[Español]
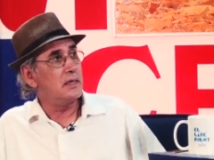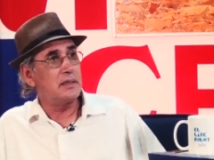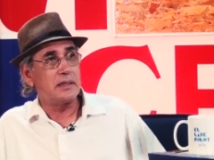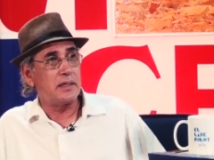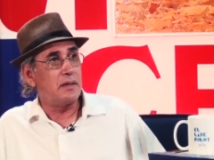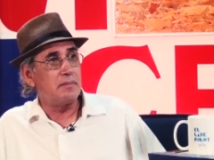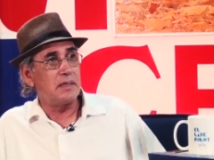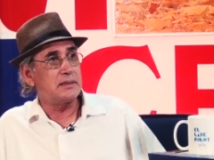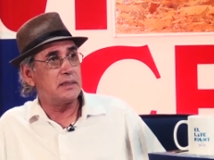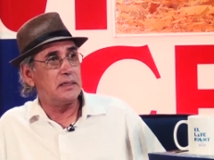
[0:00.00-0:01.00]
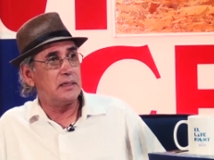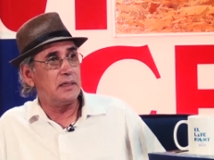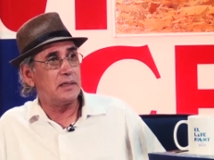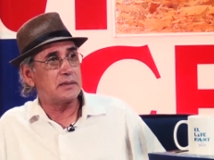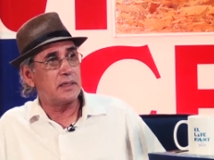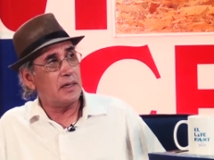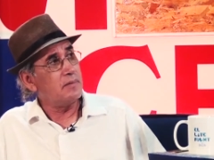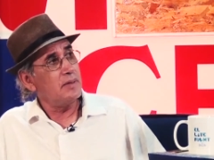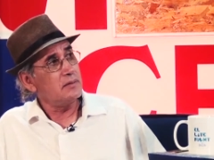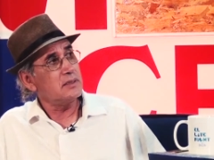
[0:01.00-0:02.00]
de, temas y, este,
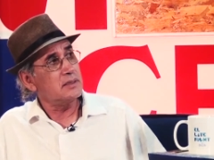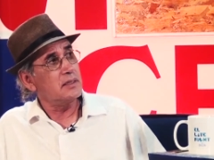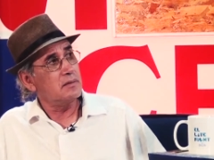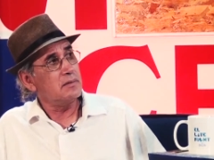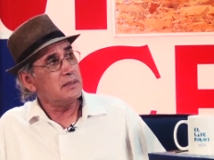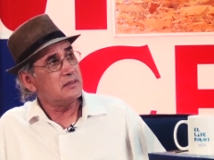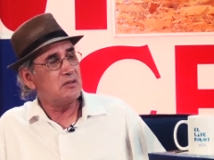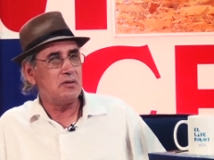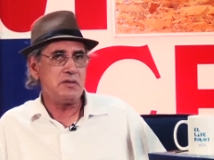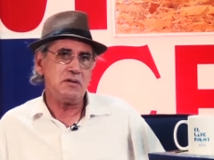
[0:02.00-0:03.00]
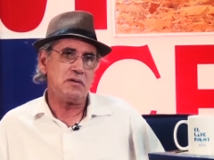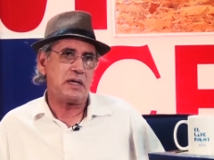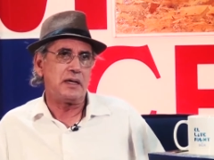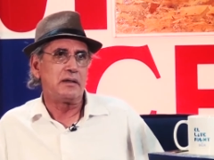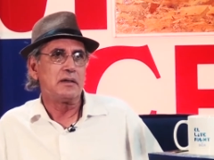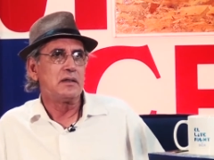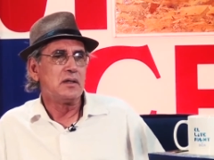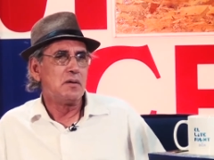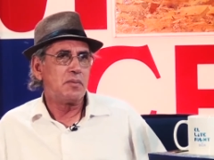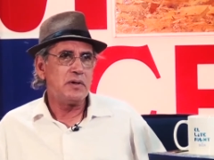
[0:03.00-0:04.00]
hay buenos escritores. Y yo digo que,
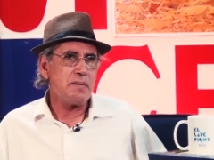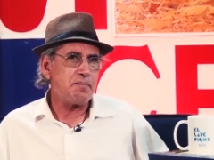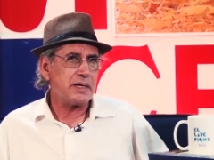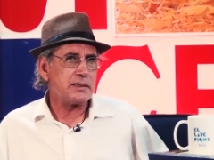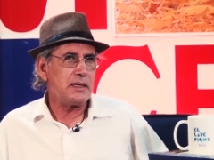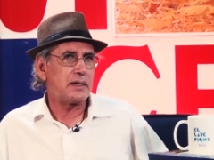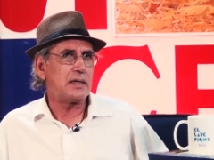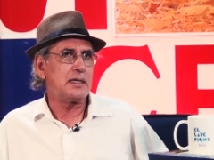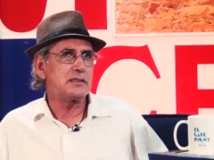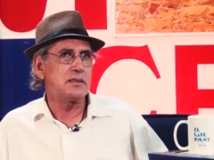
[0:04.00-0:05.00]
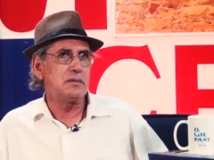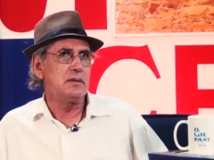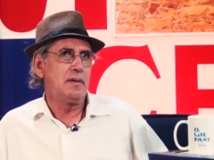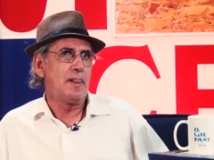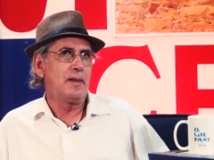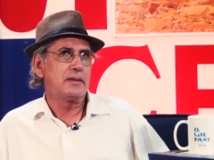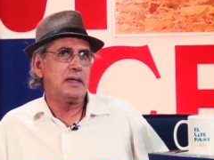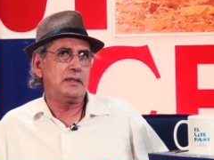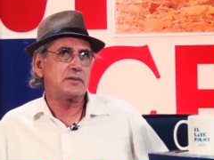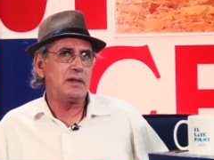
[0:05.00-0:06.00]
por una parte, la relación
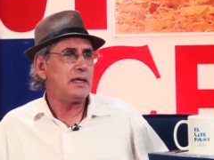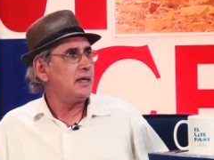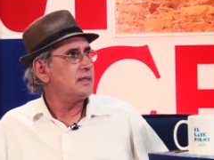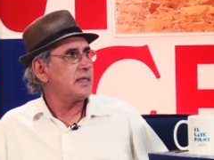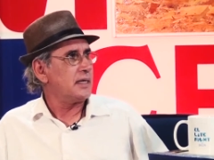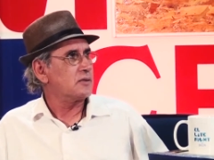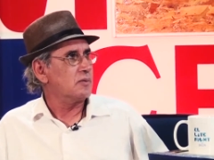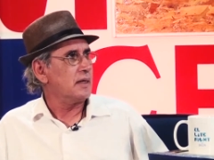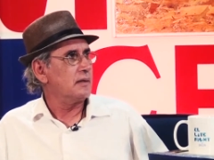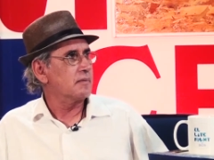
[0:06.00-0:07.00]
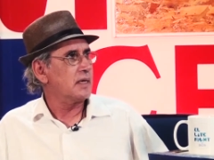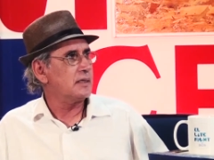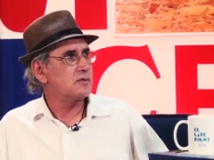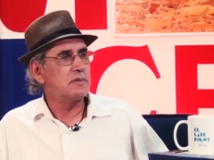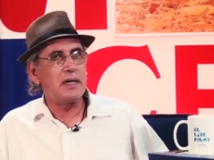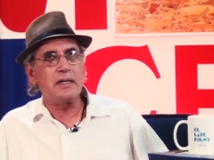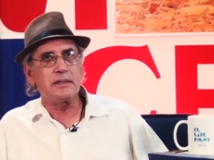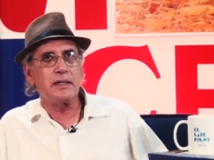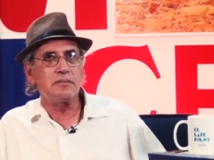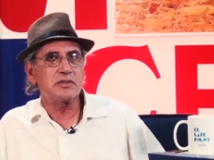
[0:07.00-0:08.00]
de la Escuela de Literatura, que es una,
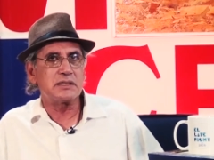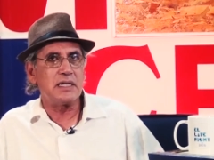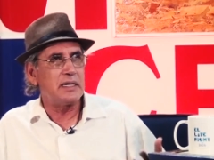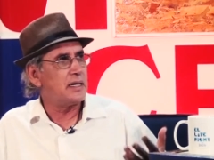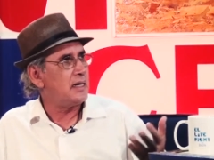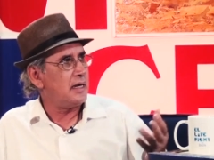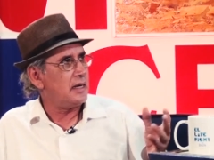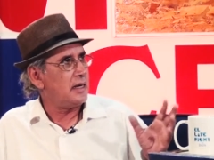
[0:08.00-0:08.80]
digamos, es el,